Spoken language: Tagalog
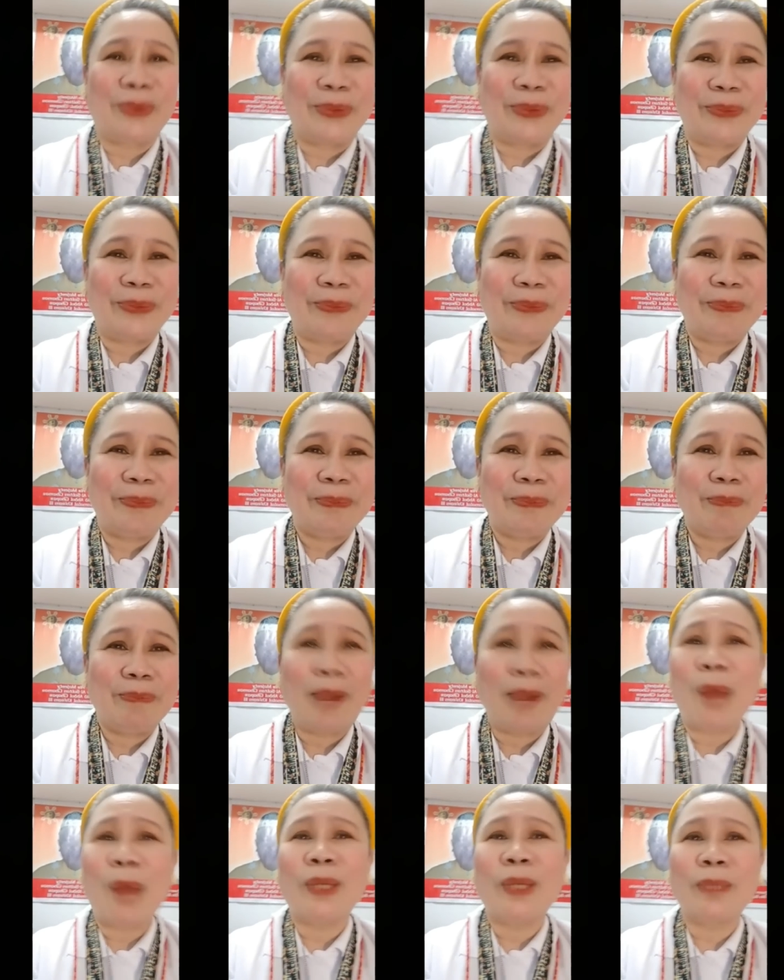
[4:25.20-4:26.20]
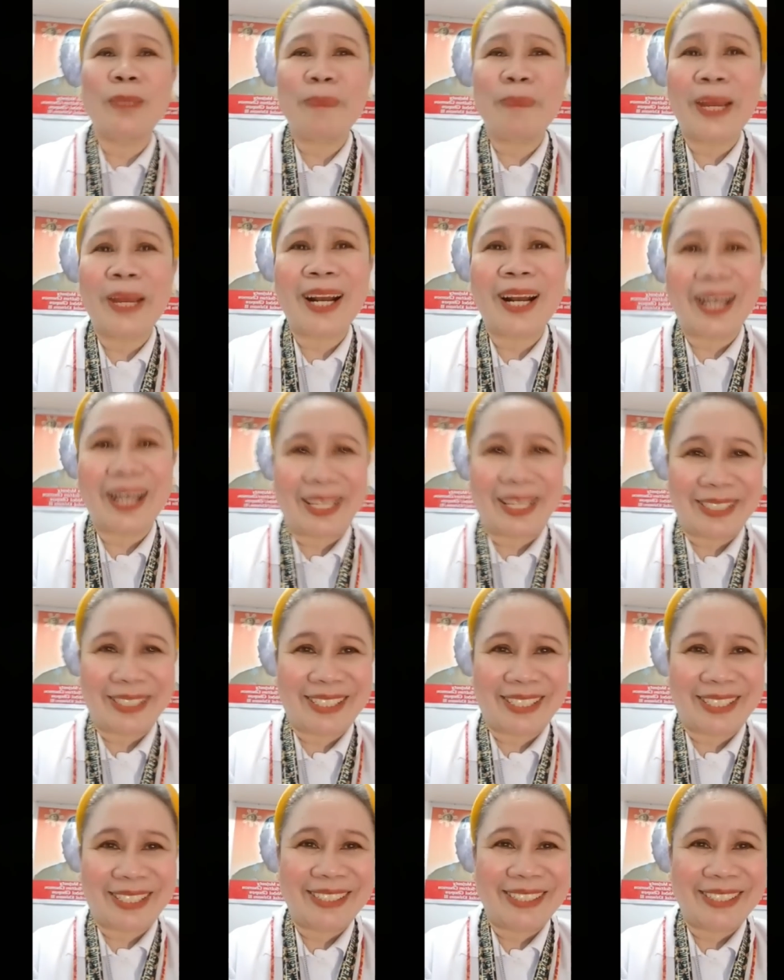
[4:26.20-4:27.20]
Salamat sa iyo,
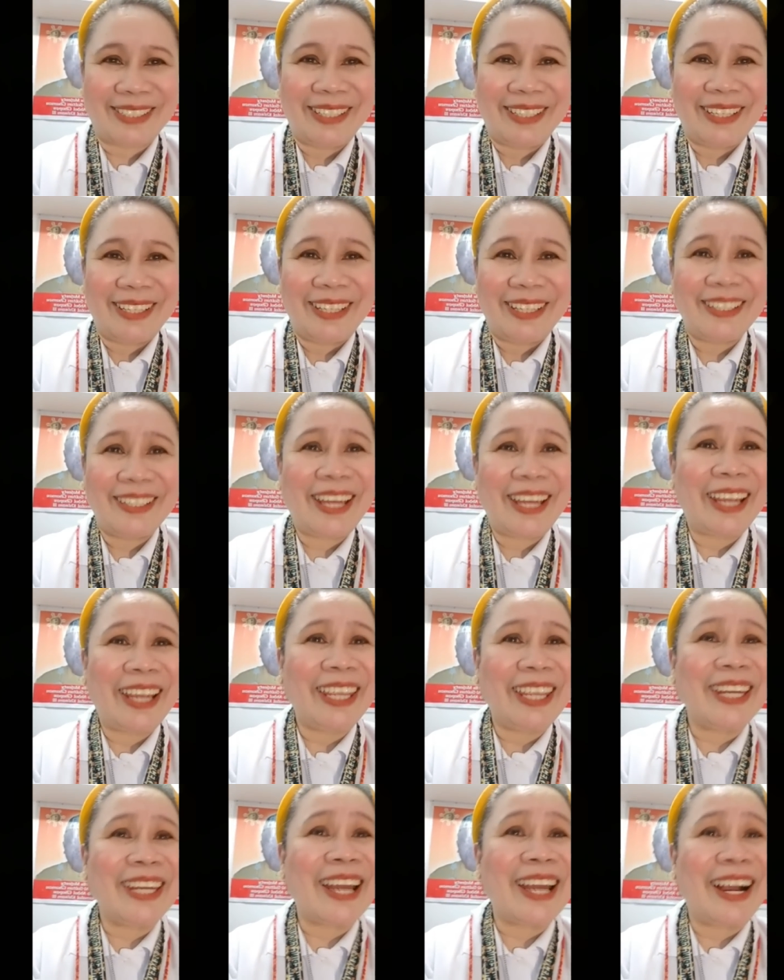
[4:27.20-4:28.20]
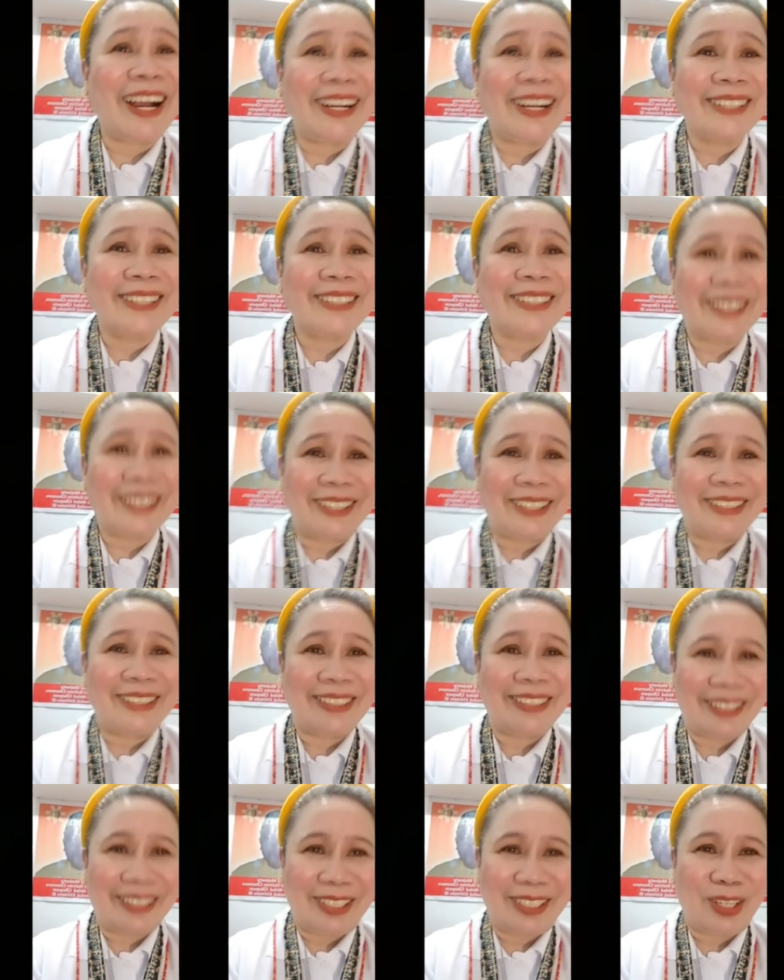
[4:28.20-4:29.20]
Kuya Sultan.
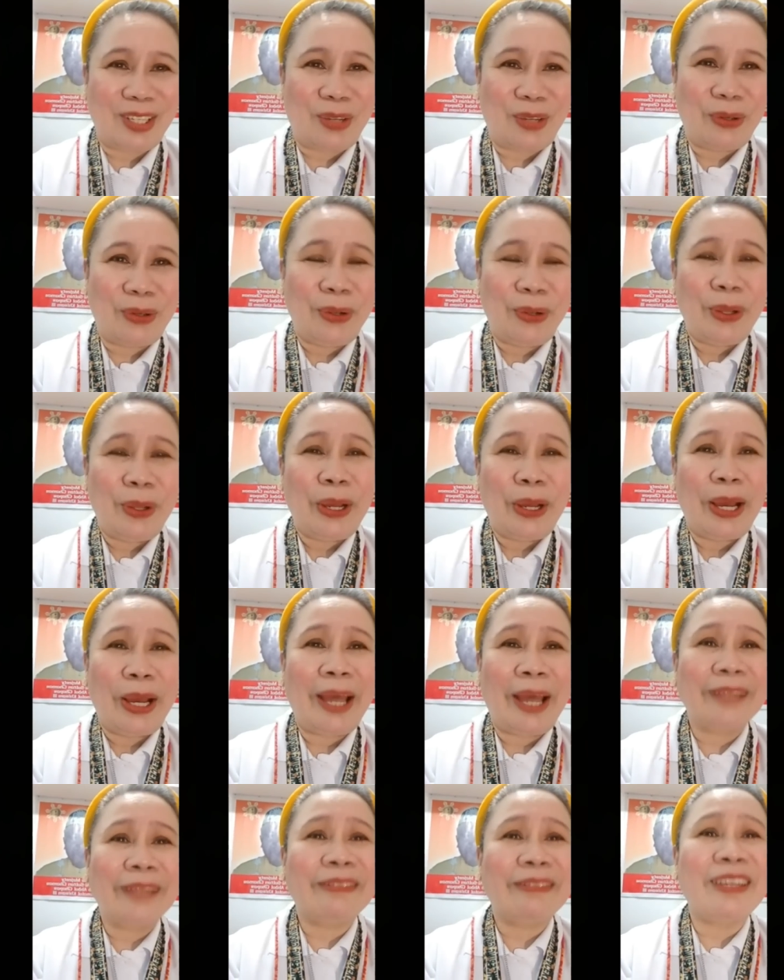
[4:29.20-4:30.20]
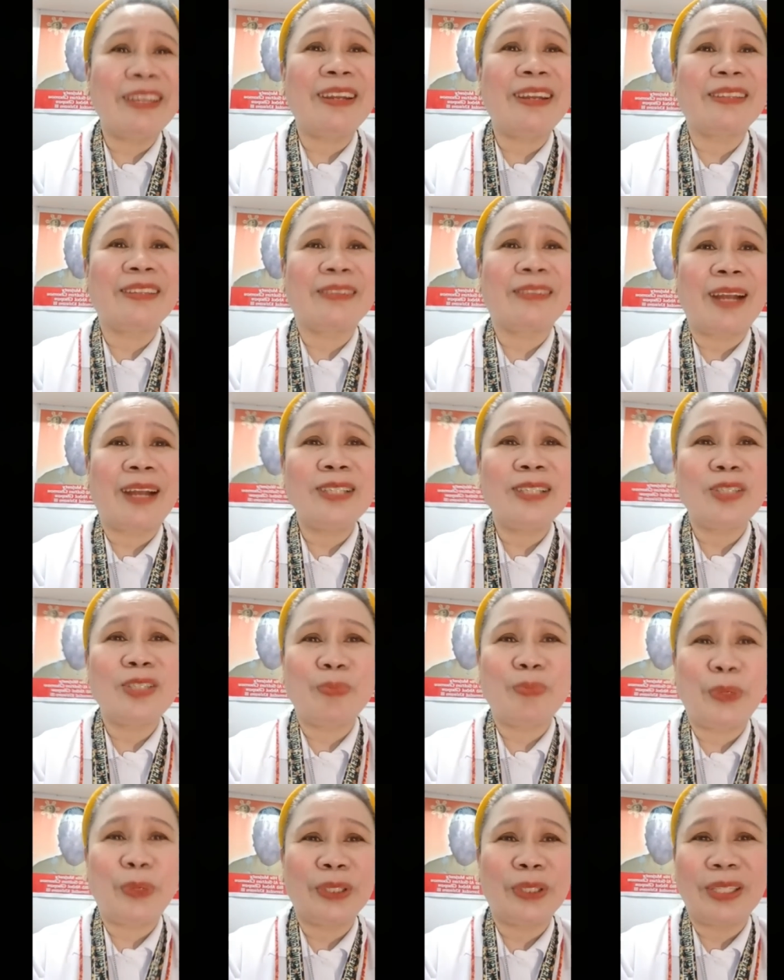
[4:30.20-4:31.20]
Salamat sa iyo,
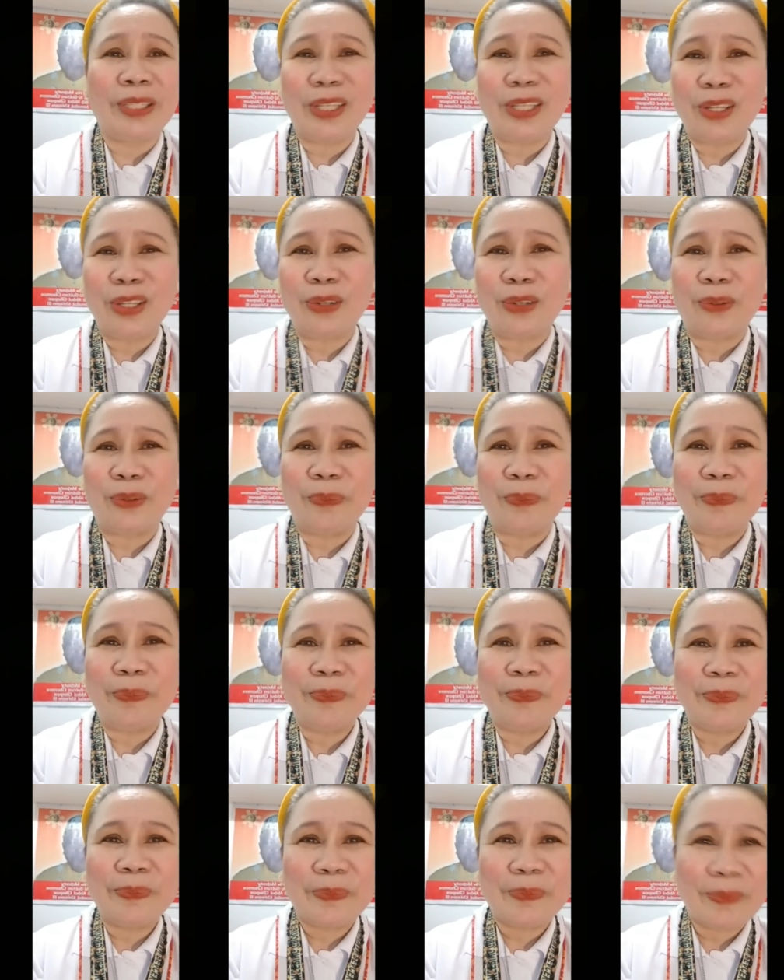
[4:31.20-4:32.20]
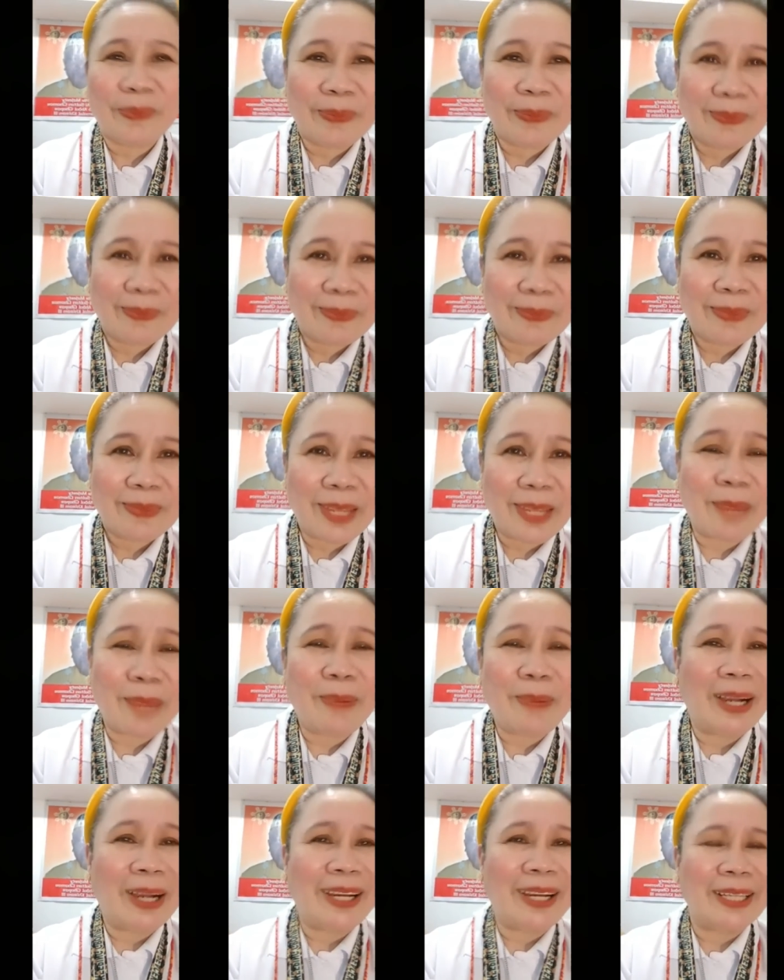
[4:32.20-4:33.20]
Lolo, na
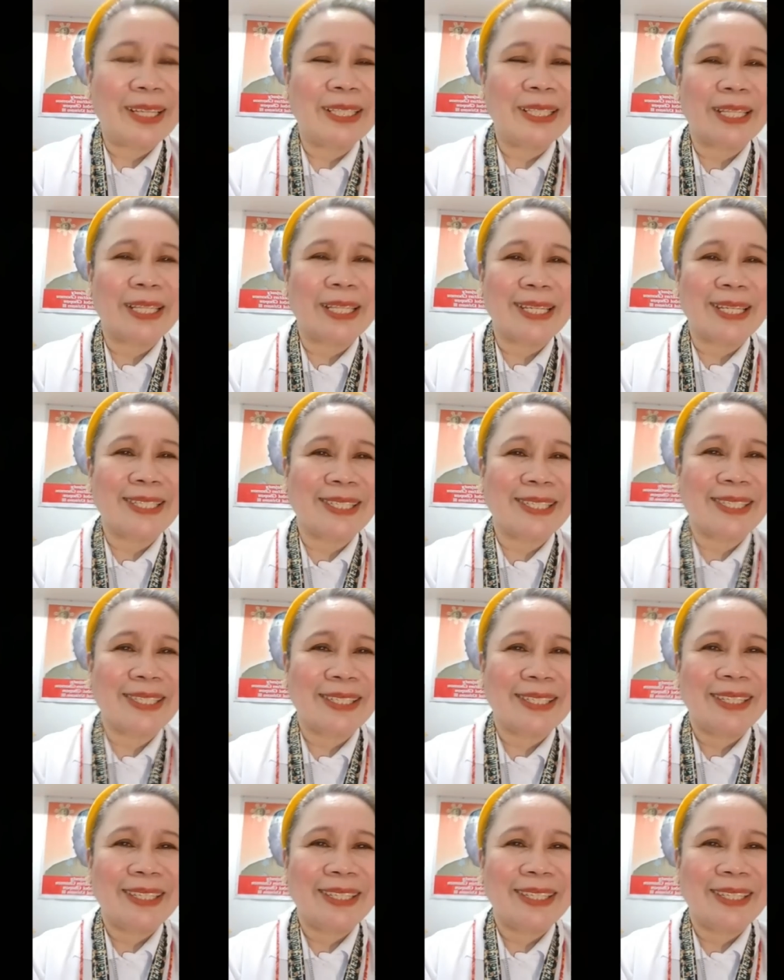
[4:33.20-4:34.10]
nagbabantay.